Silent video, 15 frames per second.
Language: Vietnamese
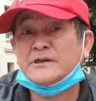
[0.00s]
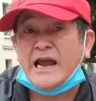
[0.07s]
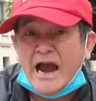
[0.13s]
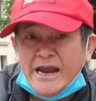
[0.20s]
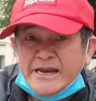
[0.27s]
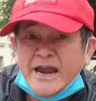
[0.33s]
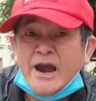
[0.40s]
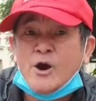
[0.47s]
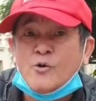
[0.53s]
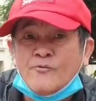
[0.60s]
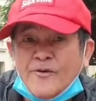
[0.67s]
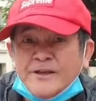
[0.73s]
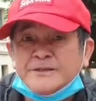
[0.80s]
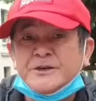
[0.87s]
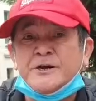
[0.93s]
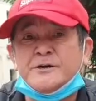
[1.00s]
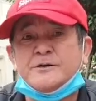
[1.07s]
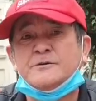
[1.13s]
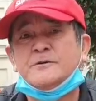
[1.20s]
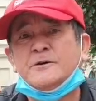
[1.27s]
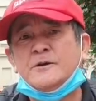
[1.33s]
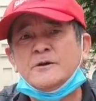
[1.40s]
cái nghèo vinh
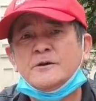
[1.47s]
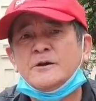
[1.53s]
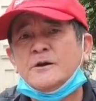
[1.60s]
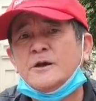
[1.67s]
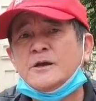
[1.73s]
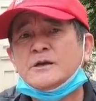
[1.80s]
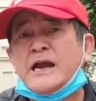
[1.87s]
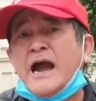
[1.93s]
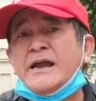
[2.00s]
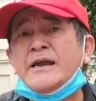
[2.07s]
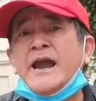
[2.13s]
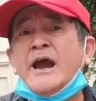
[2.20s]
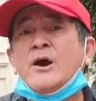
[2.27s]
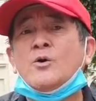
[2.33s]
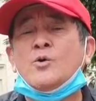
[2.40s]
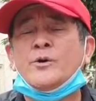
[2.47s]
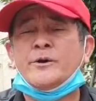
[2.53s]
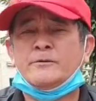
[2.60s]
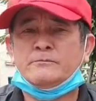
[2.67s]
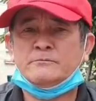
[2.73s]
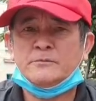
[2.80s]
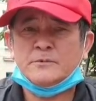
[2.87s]
dự cái nghèo
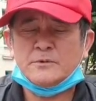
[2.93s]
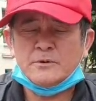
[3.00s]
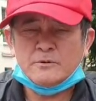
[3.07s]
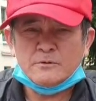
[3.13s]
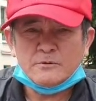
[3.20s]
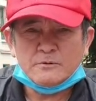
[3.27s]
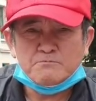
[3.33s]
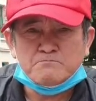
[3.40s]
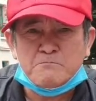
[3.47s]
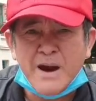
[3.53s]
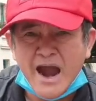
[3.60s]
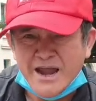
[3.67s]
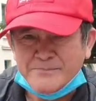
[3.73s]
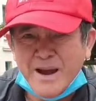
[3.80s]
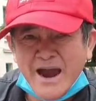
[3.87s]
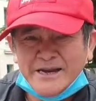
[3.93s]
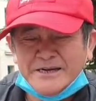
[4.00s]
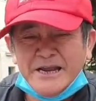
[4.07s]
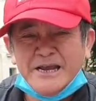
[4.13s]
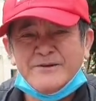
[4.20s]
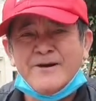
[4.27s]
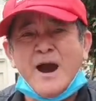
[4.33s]
ấy mãi mãi
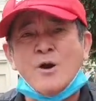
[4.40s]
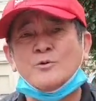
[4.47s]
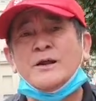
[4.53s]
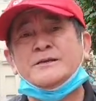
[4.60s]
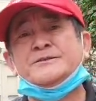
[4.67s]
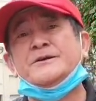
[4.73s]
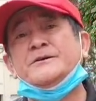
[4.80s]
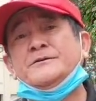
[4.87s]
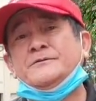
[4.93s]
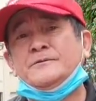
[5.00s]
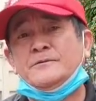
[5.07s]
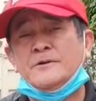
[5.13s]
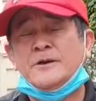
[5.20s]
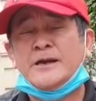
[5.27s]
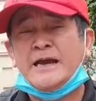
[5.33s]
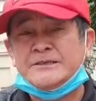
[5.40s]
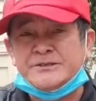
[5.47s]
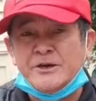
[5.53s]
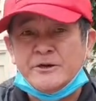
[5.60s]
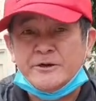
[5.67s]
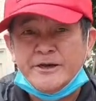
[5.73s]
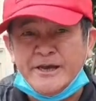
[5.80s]
đi vào lịch sử cái
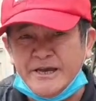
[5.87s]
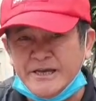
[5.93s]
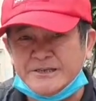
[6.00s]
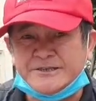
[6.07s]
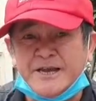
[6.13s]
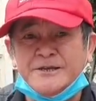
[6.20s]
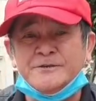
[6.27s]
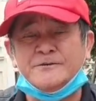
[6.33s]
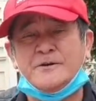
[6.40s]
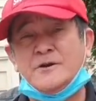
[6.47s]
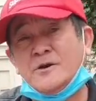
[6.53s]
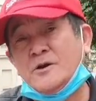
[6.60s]
sự hy sinh